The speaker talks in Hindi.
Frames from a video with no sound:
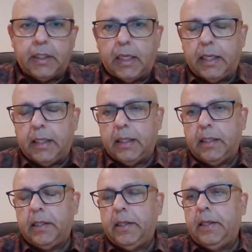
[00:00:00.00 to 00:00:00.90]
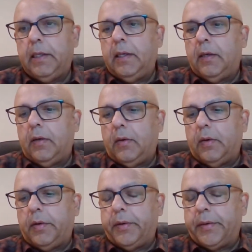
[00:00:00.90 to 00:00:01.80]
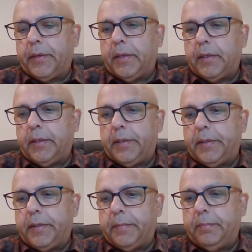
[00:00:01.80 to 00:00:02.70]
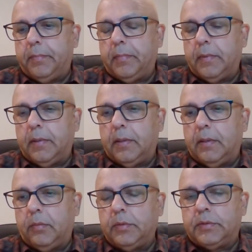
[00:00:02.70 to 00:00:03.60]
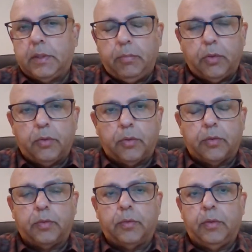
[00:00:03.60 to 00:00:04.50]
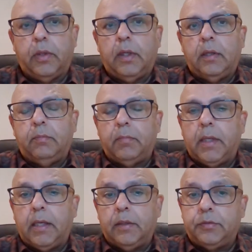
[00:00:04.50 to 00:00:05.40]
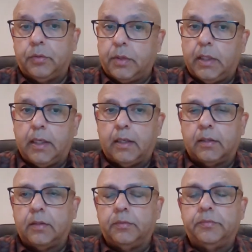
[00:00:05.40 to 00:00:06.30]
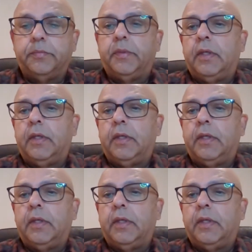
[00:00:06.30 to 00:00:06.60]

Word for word: किया है और आ, आ, उन सब लोगों को मैं शुक्रिया करता हूँ